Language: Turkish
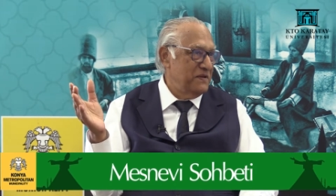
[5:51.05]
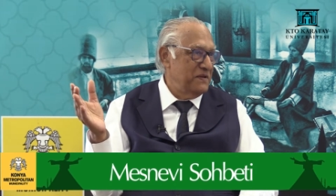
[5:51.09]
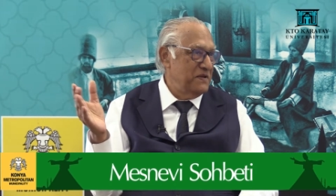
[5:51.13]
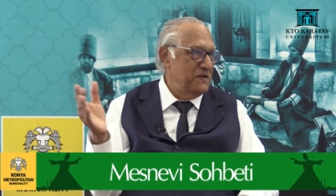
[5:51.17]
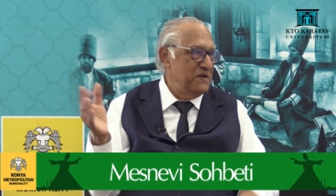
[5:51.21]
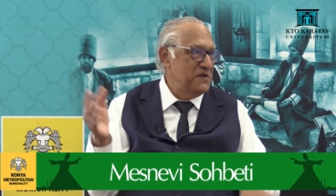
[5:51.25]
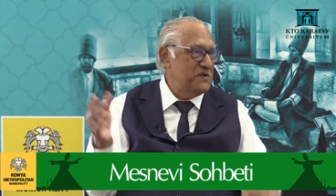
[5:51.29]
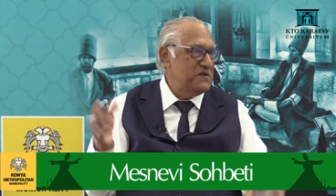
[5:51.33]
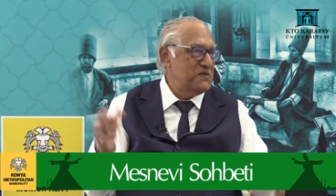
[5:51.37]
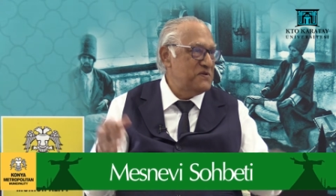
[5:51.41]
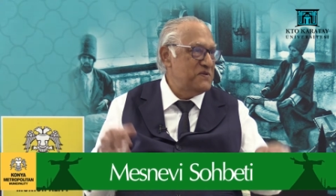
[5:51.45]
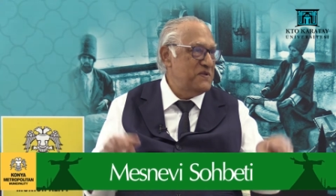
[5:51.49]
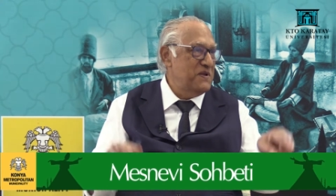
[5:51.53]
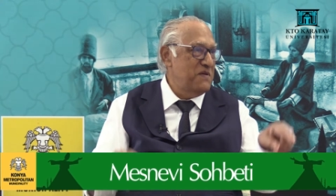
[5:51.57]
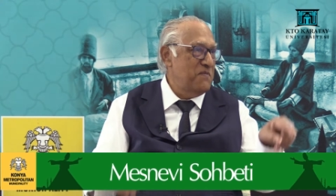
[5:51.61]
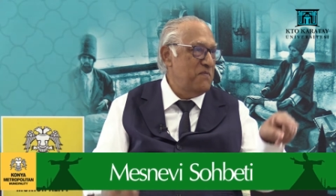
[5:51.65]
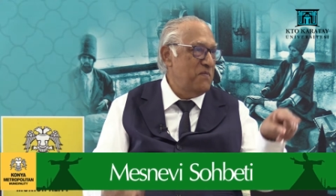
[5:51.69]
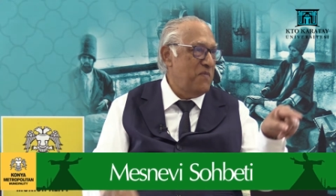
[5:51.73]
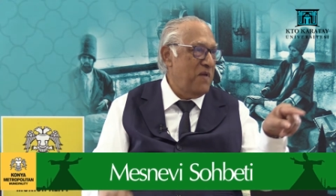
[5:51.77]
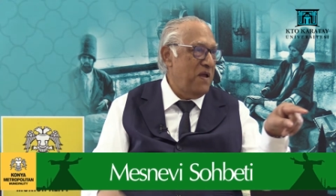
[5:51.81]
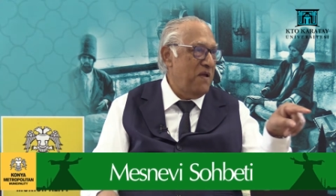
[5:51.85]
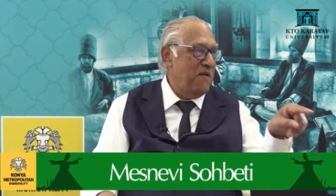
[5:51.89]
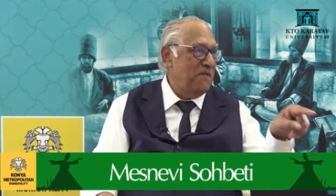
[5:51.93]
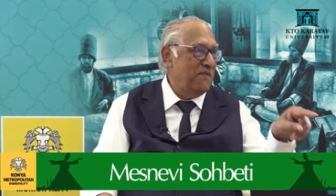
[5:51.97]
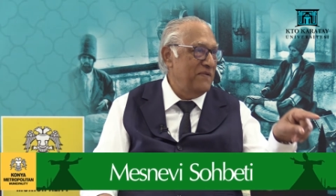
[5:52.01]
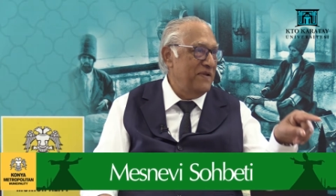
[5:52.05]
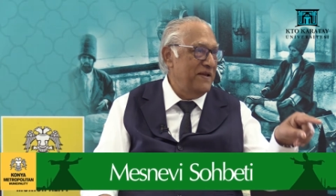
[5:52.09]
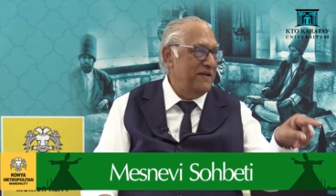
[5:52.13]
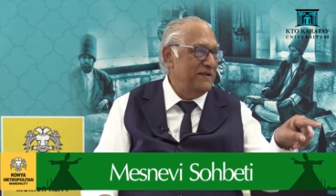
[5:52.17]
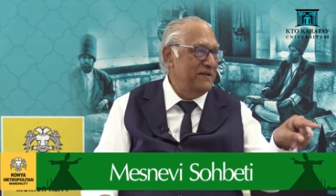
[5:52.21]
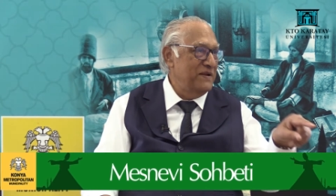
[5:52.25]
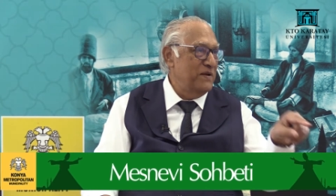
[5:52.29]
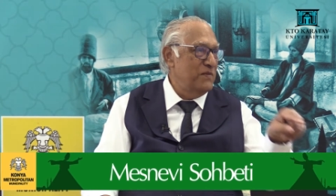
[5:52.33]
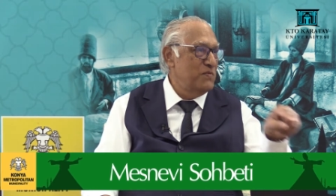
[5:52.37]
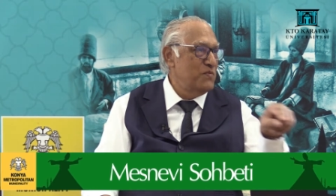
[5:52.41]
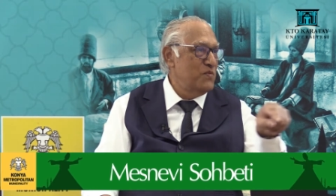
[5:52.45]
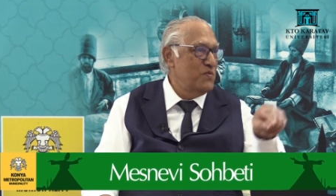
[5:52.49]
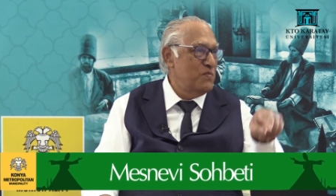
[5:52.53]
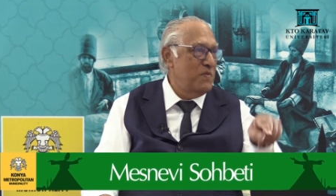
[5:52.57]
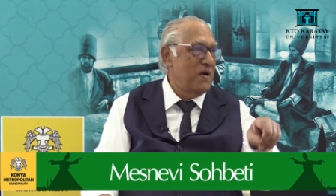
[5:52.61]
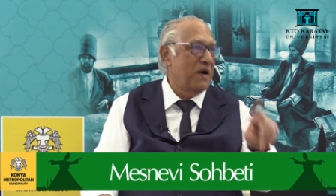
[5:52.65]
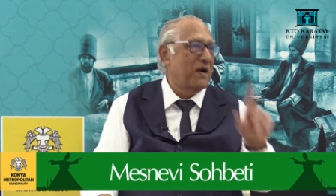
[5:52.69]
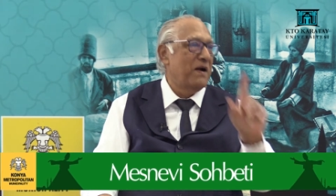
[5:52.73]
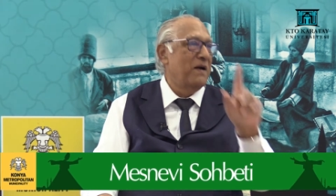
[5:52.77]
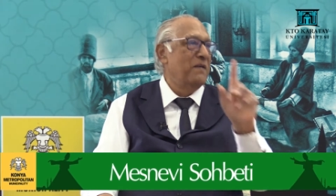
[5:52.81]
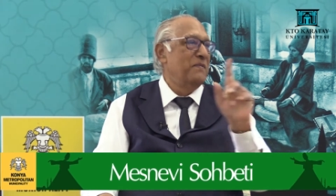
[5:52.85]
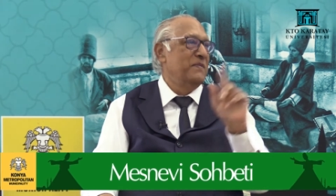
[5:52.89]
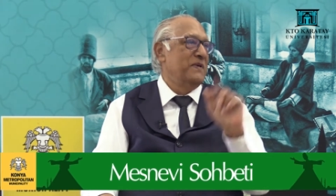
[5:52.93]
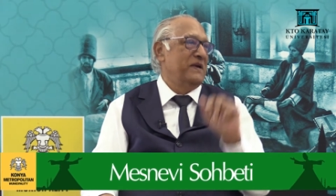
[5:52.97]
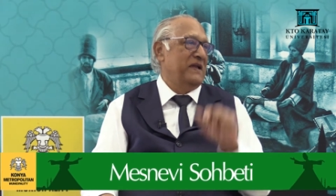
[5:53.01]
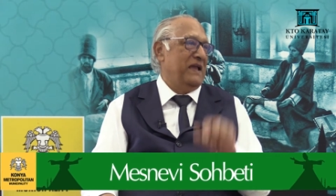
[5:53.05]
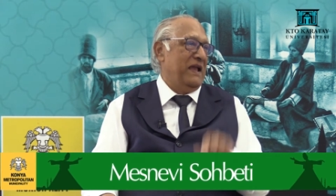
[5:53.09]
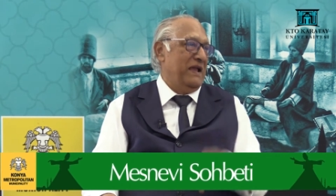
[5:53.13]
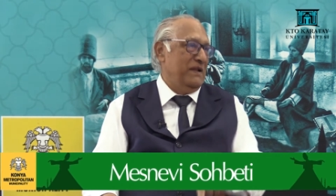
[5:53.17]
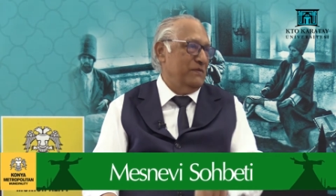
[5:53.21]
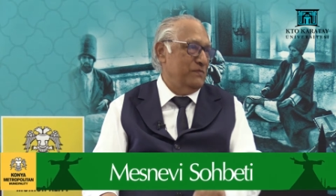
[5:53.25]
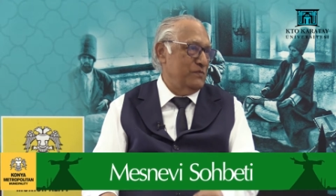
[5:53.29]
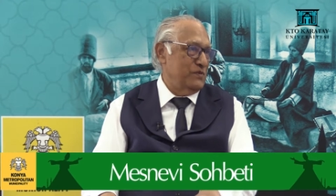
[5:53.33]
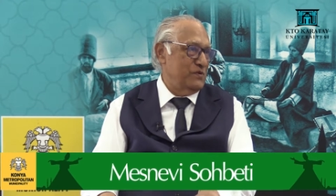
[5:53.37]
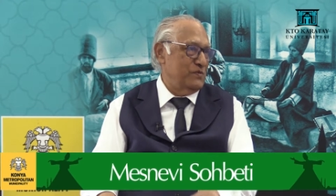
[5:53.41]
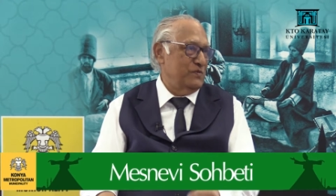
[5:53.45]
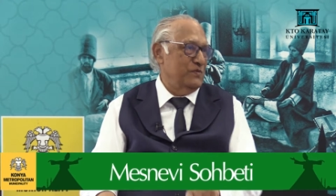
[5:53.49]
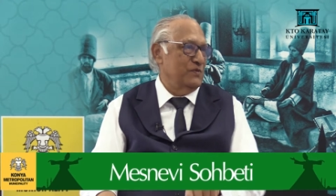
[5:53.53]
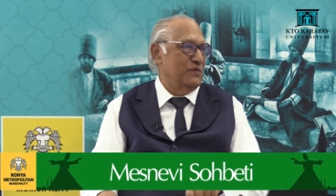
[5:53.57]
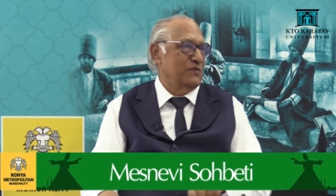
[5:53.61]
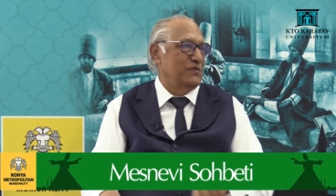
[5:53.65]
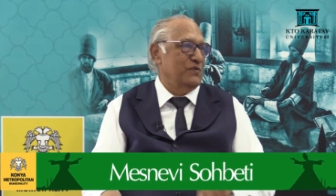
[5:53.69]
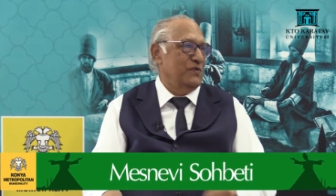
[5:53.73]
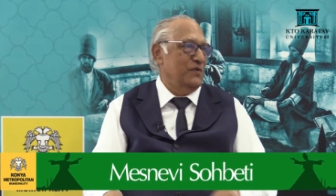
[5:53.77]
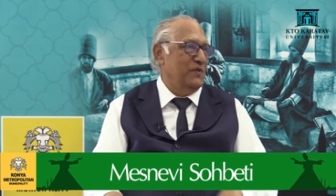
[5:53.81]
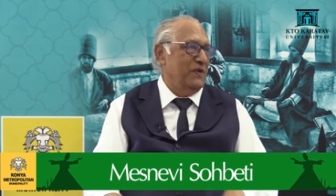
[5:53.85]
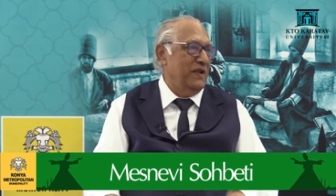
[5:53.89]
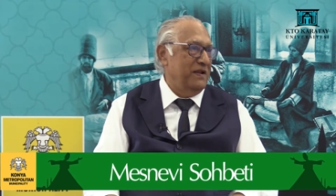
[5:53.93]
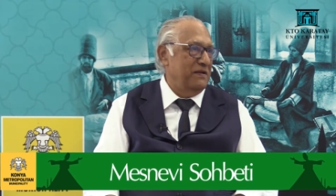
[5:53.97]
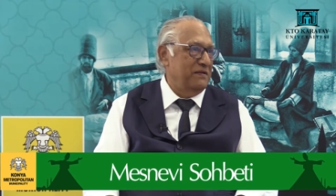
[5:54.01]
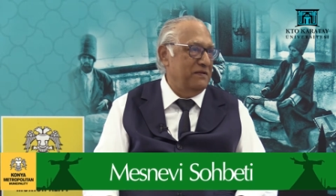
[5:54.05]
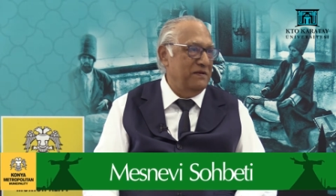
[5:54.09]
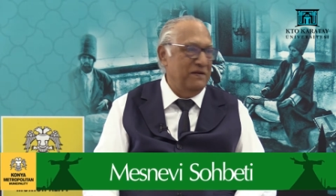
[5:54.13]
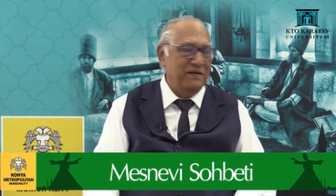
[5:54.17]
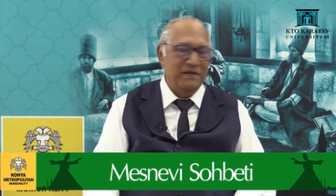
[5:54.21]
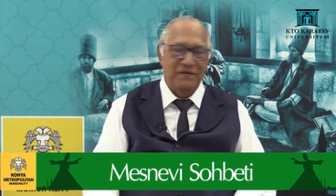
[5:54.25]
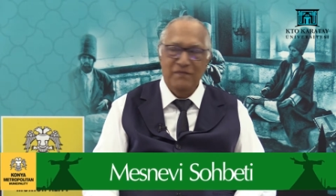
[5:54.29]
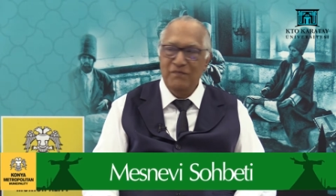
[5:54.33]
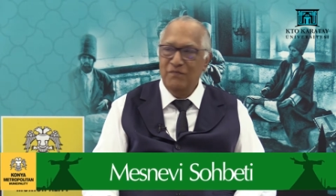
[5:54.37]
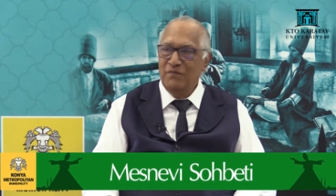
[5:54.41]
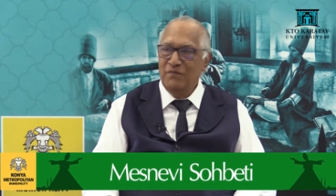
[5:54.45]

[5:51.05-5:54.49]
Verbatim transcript: İşte Mevlana bu makama gelmiş bunu söylerken